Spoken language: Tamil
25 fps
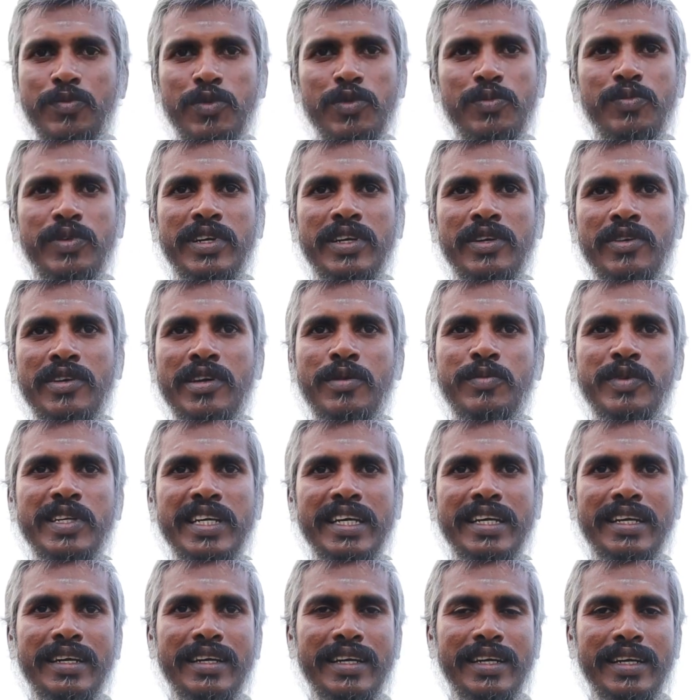சப்போர்ட் பண்ணணும்
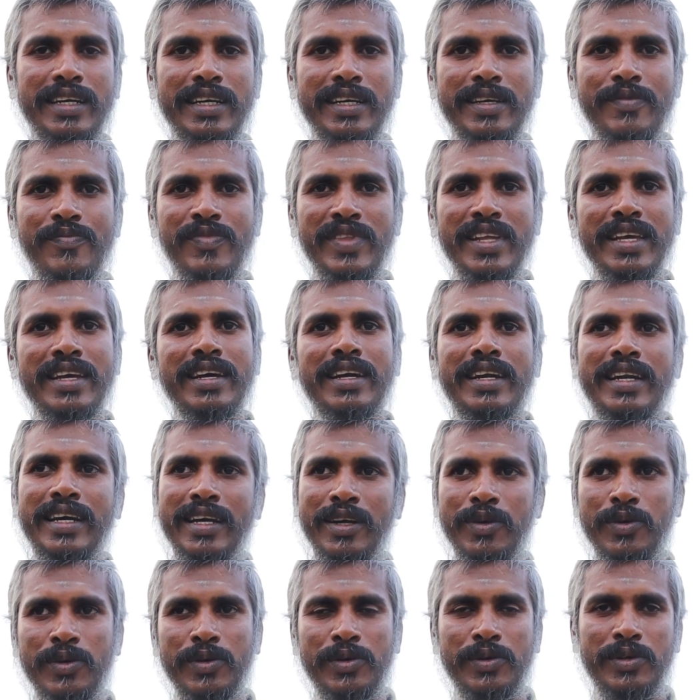அப்படிங்கிறக்காக
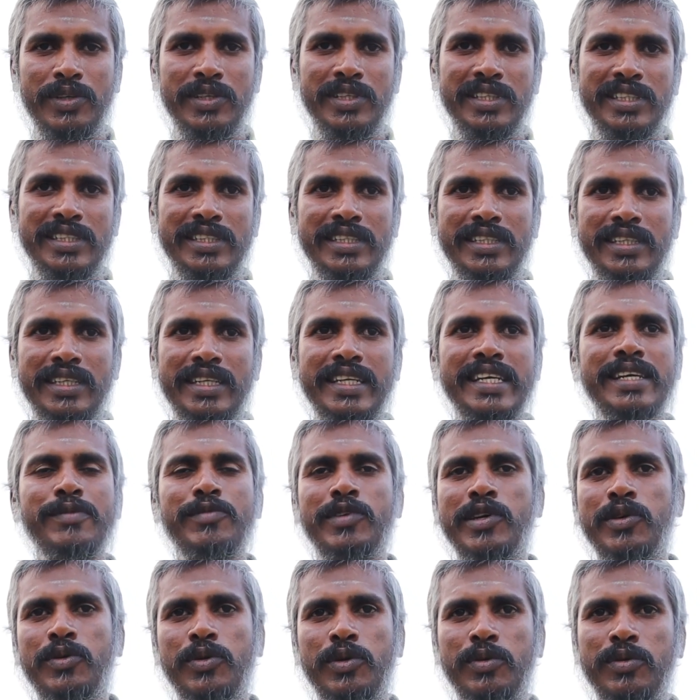நாங்கள் ஒரு
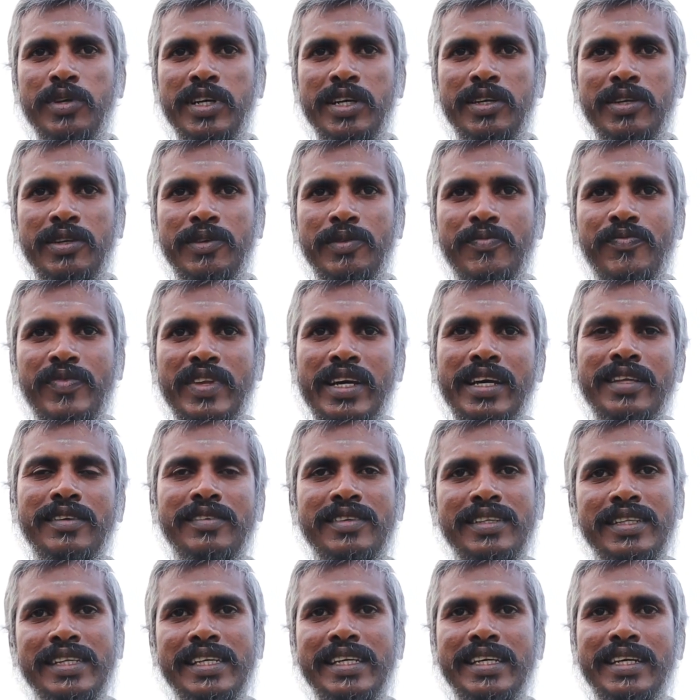டீமாக உருவாக்கணும் அது
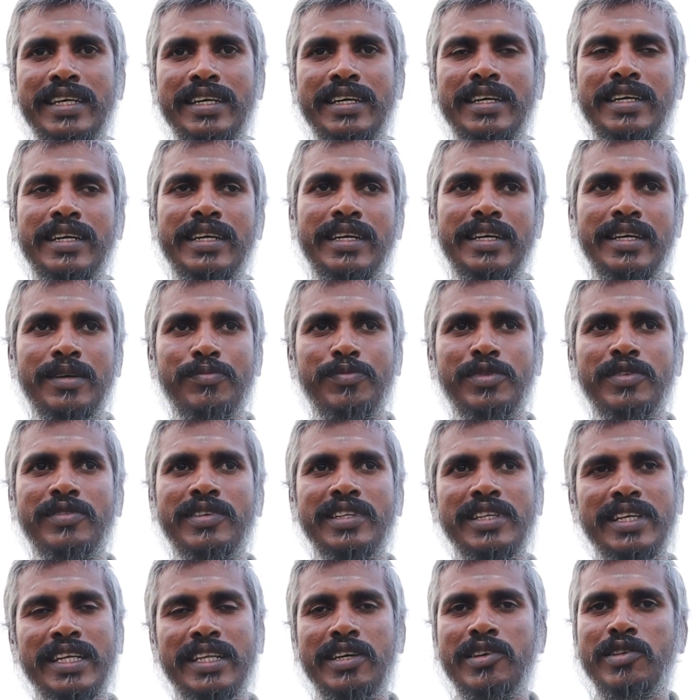வந்து அப்போ
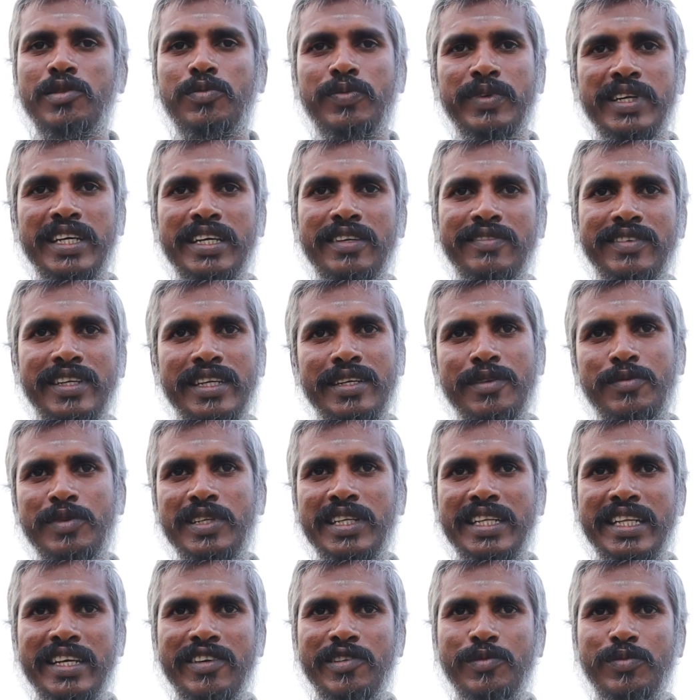வந்து ஏதாவது பேர் வேணும்
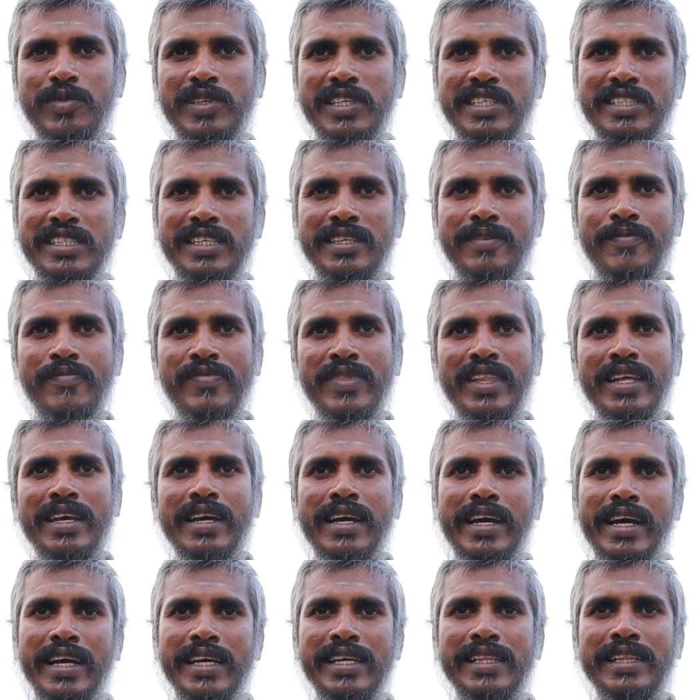அப்படின்னு தேவைப்பட்டுச்சு
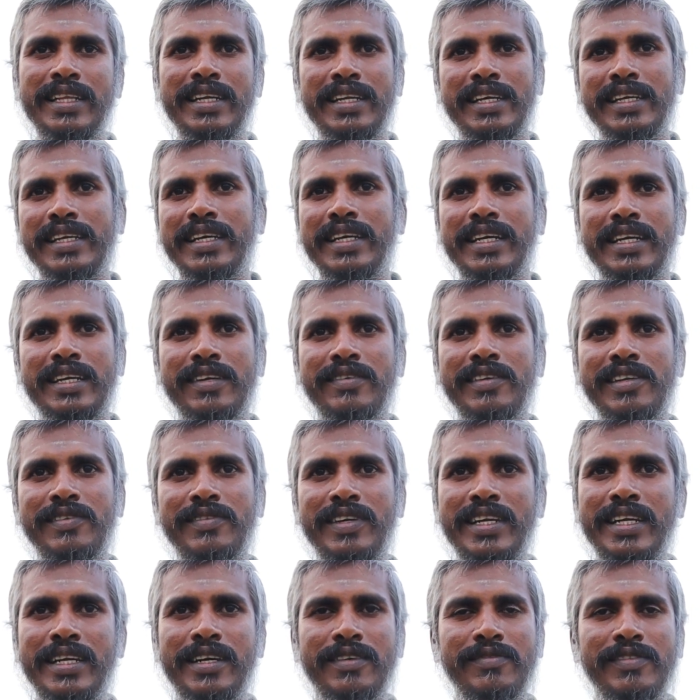ஐந்தின இயற்கை வழி
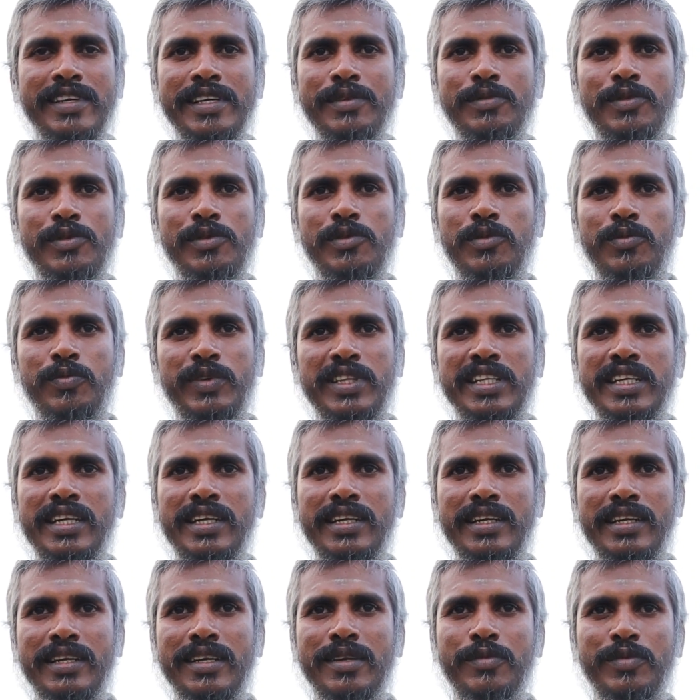வேளாண் விளைபொருள்
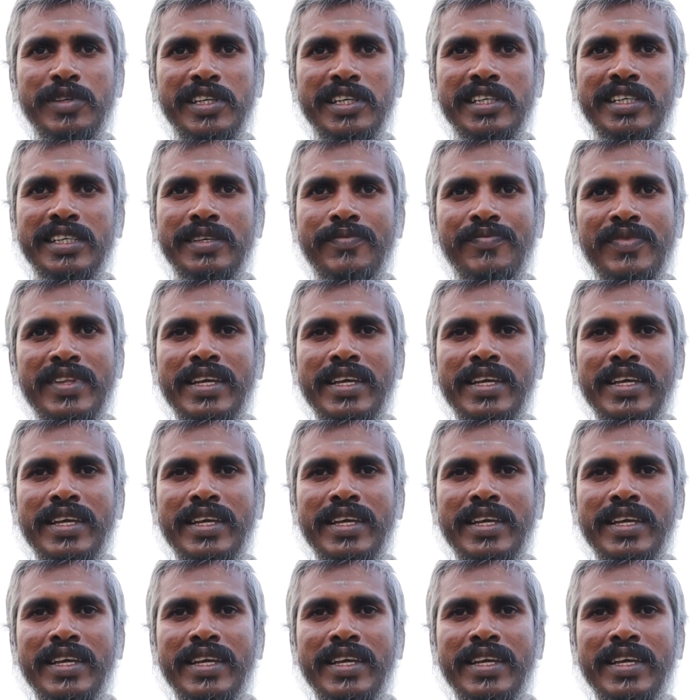உற்பத்தியாளர்கள் அப்படின்னு